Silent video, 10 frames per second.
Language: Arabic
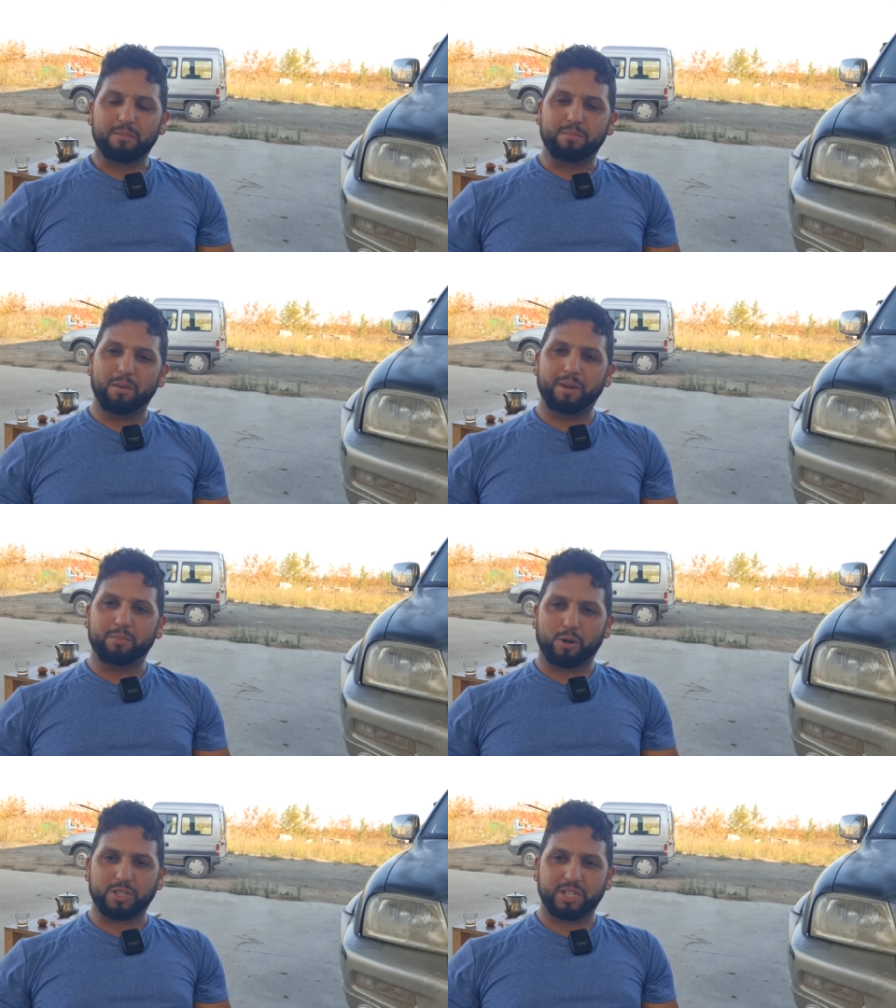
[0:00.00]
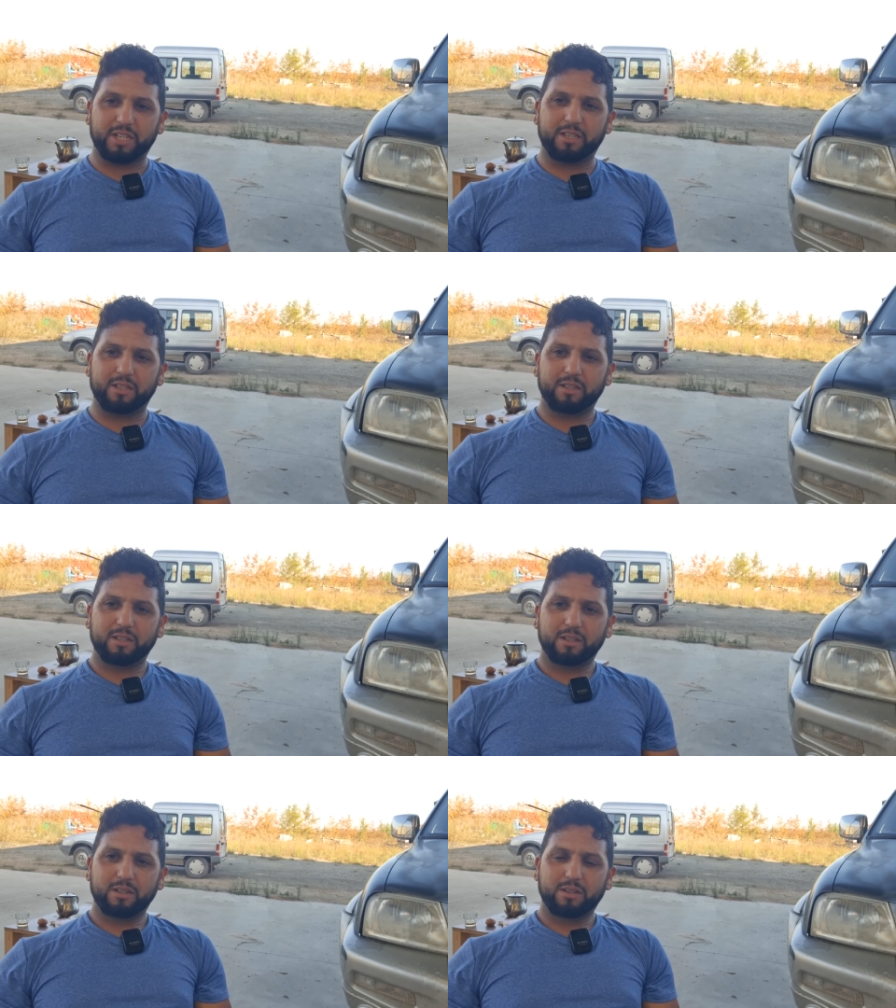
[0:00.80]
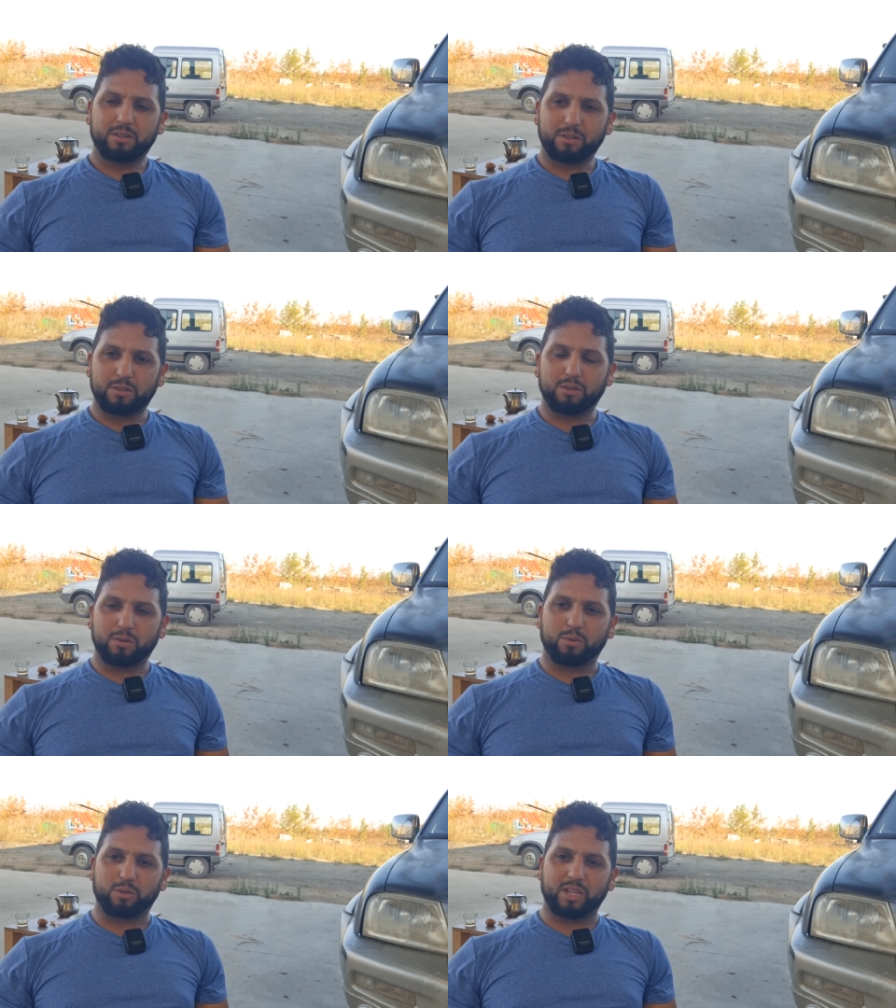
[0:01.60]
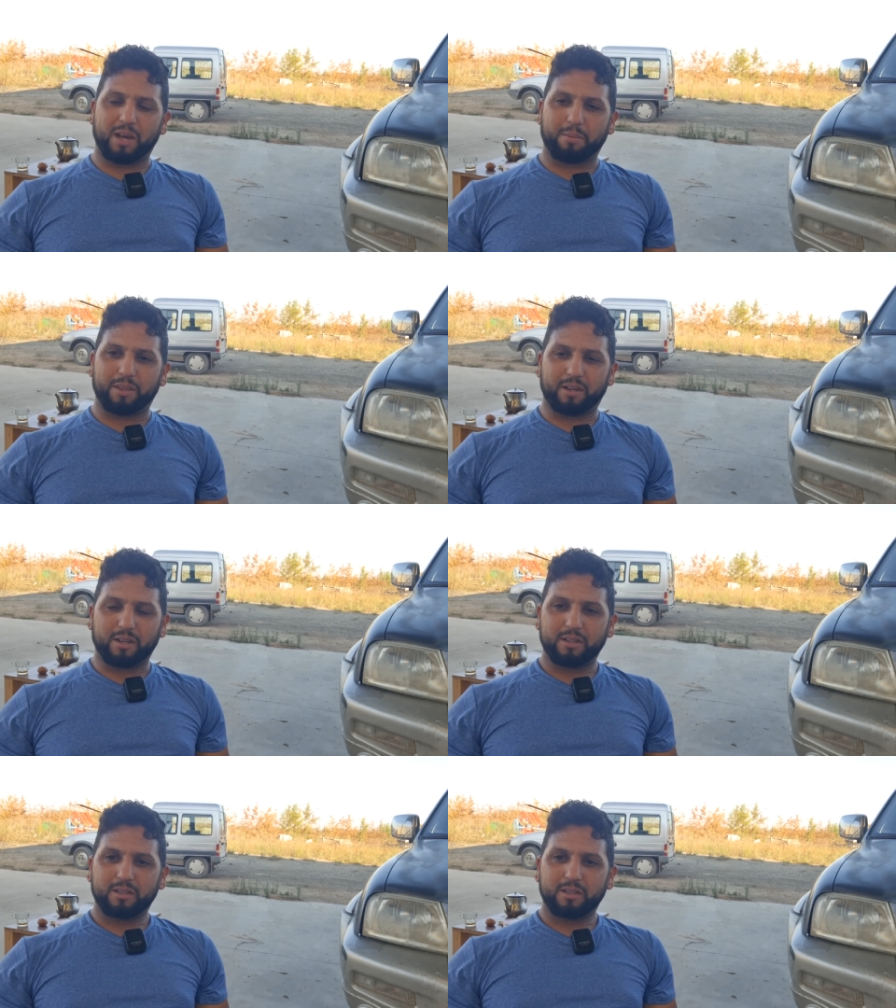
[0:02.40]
ما بين بورشيد والدار البيضاء